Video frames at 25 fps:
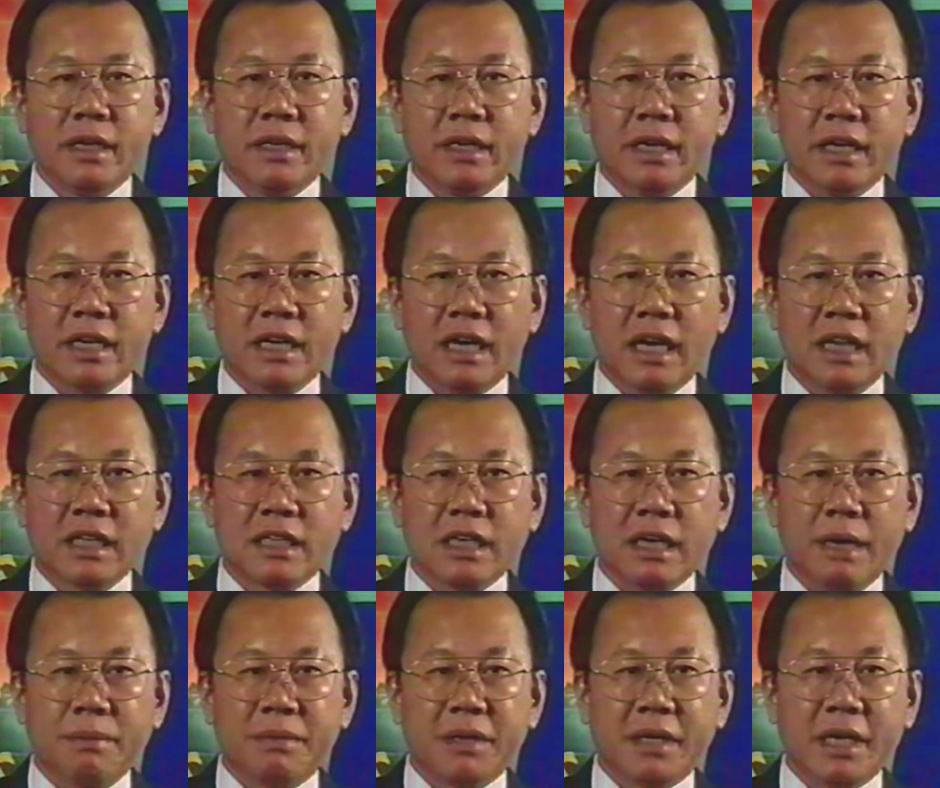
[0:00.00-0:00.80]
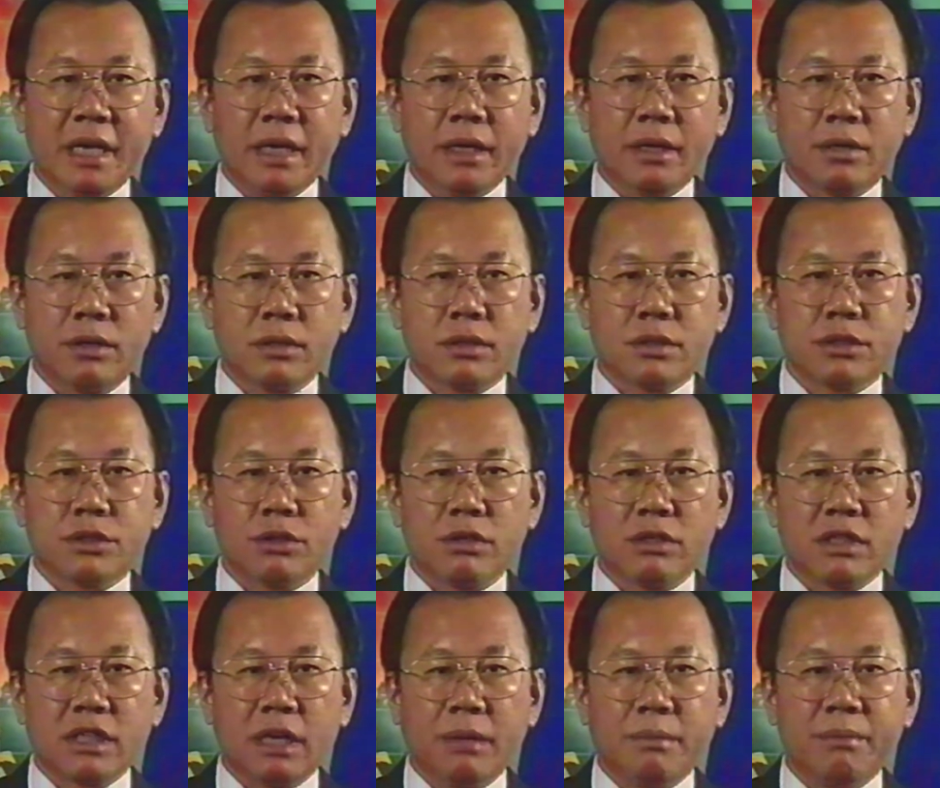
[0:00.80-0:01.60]
ในการขับขี่รถจ
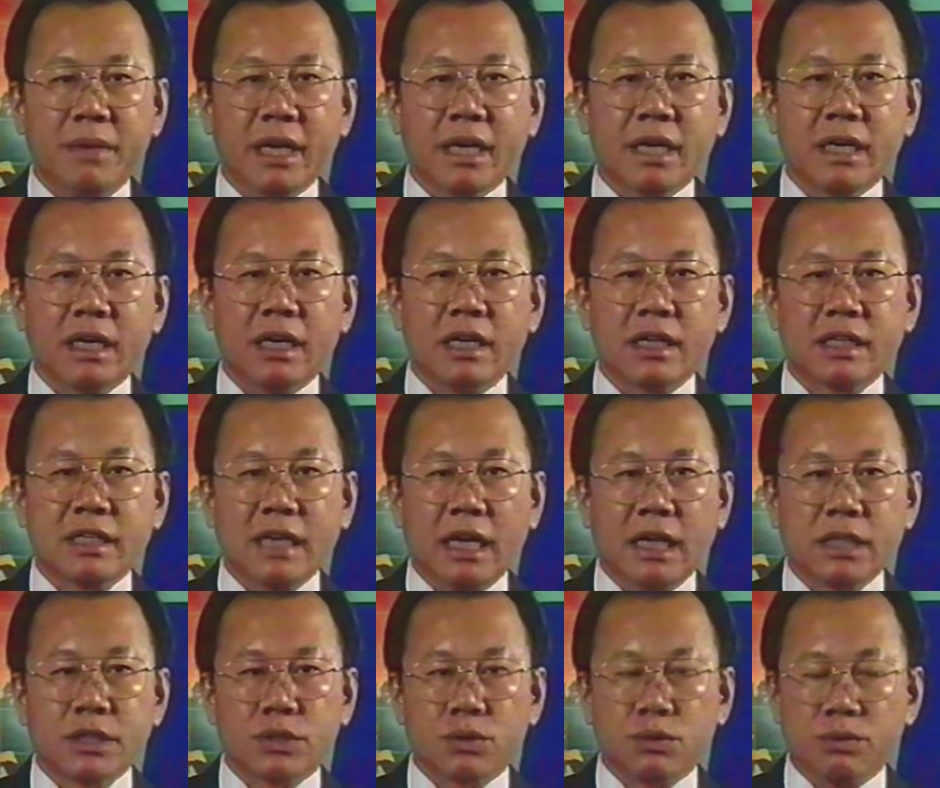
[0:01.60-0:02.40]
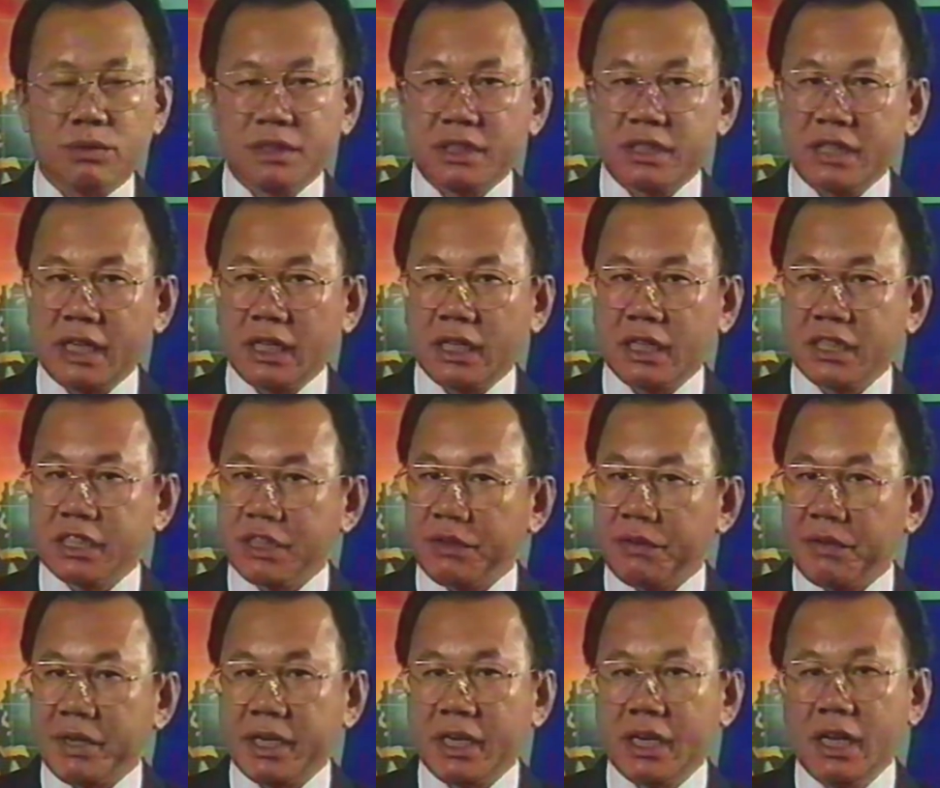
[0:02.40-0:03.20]
นทำให้เกิดการสูญเสียทั้ง
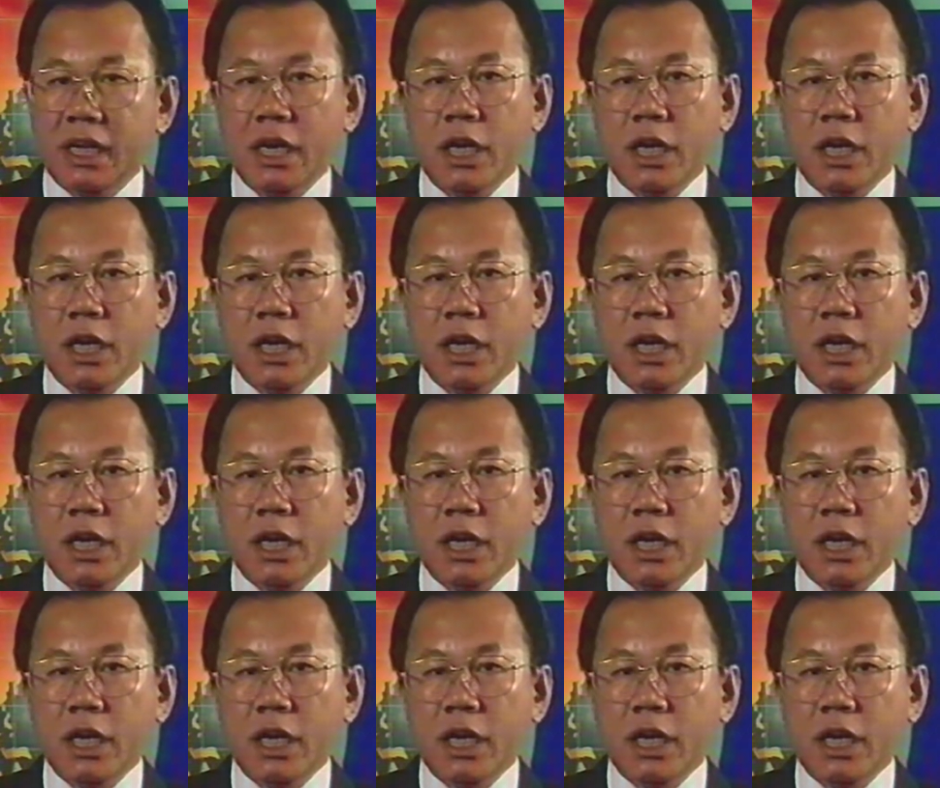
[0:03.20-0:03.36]
ชีวิต